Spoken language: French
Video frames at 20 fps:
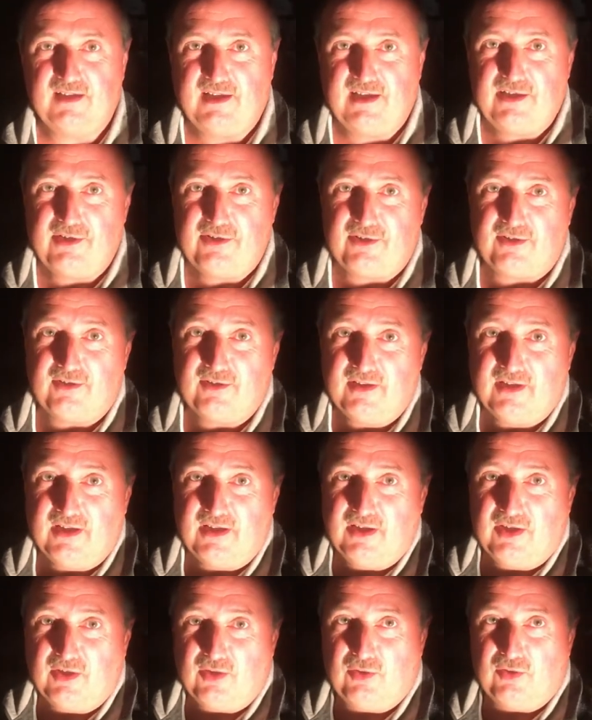Alors,
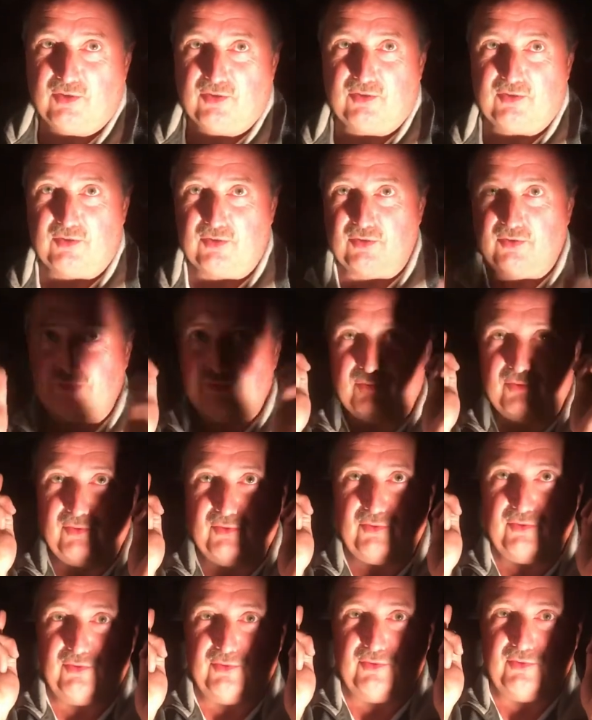
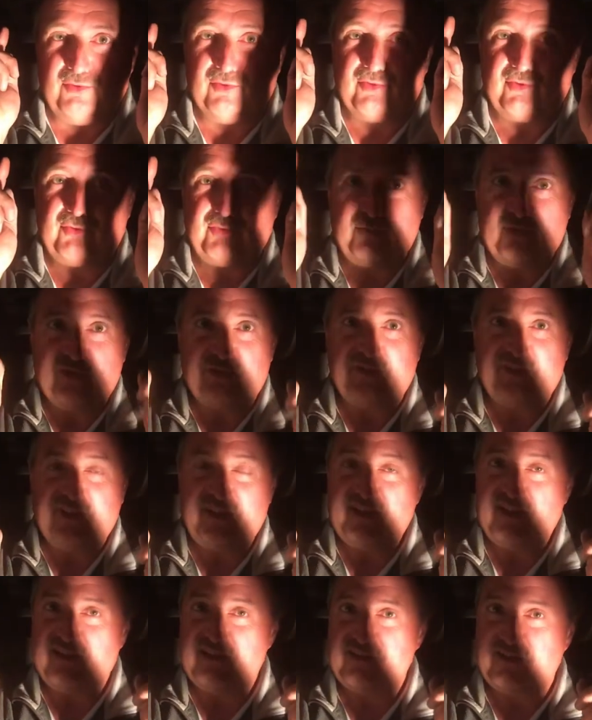nos
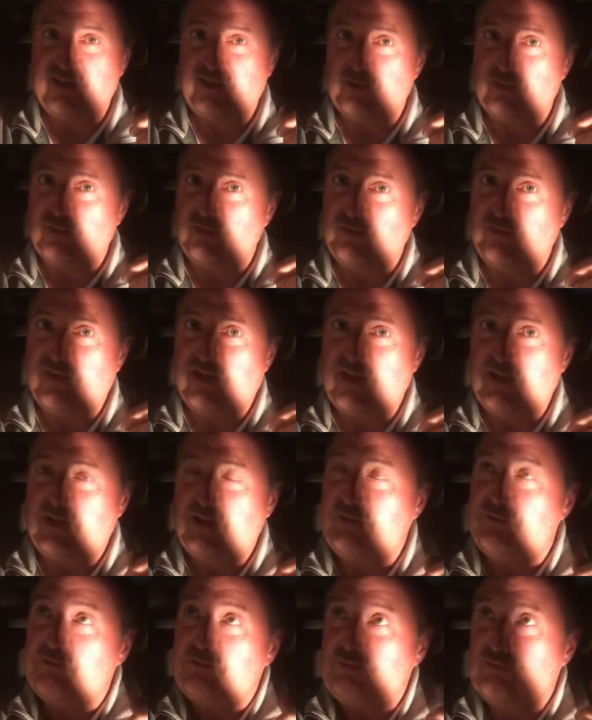tuyauteries, on va
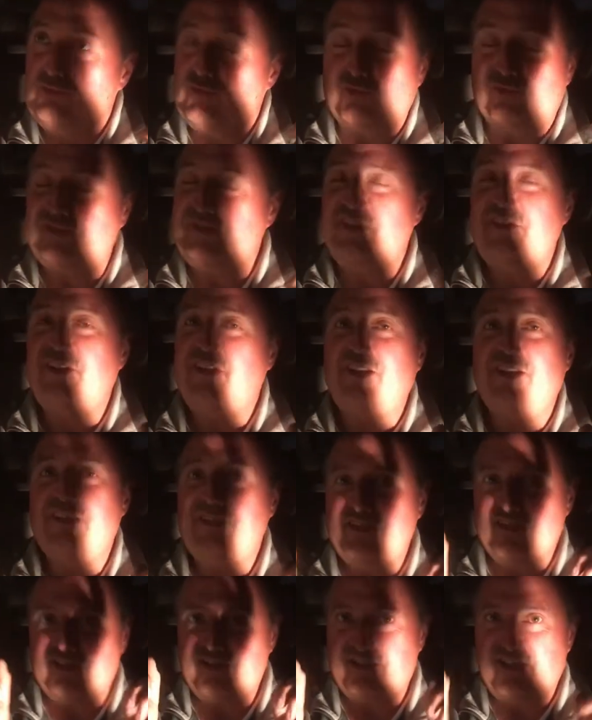
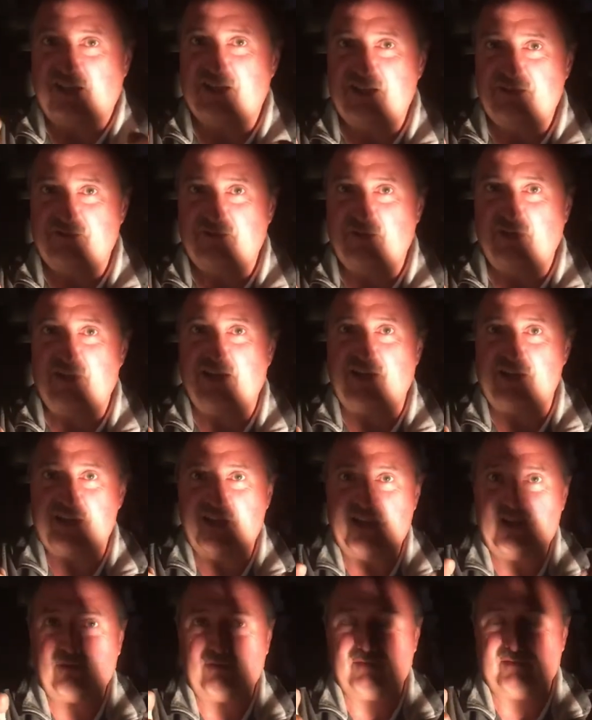considérer qu'elles arrivent de
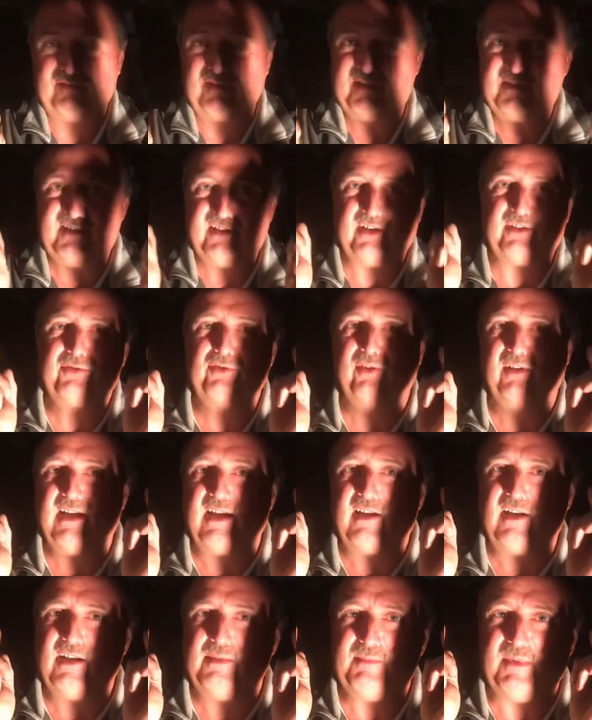l'arrière. On va dire que
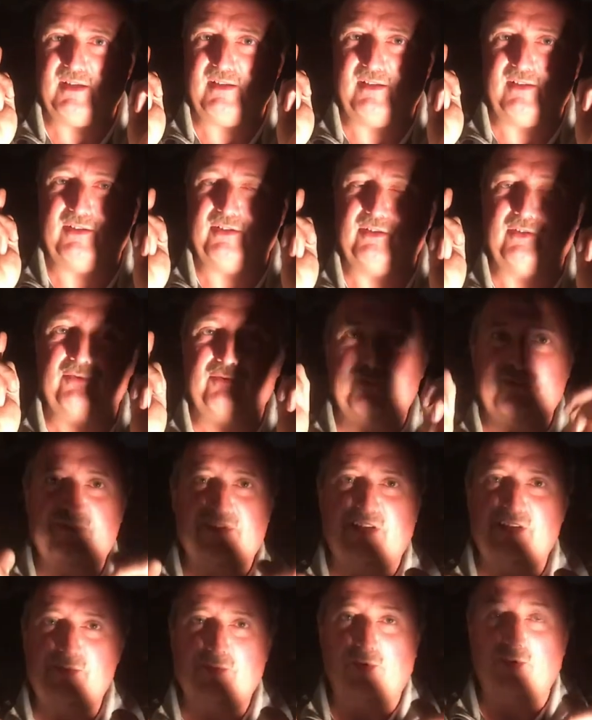la rame euh,
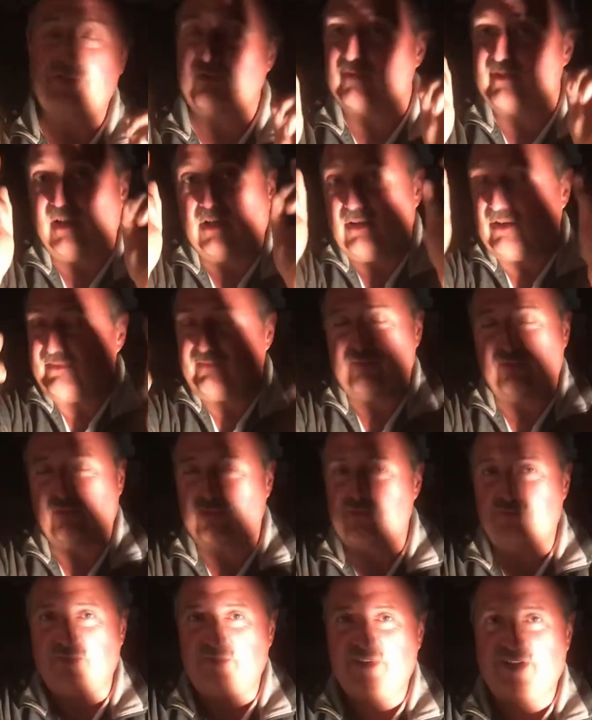nous alimente. On a un
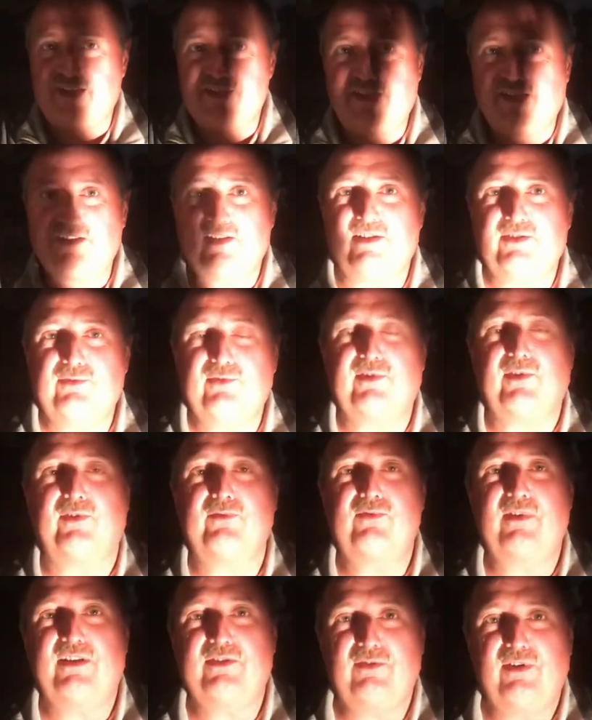fourgon derrière qui nous
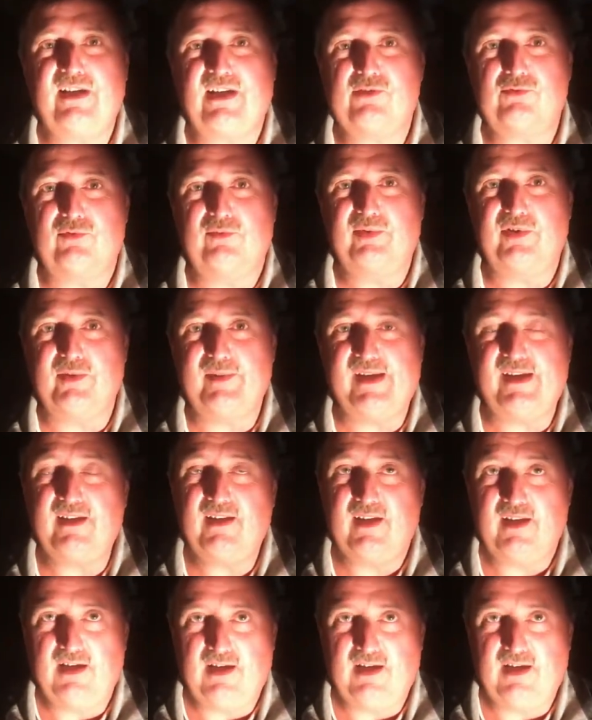envoie de l'air comprimé.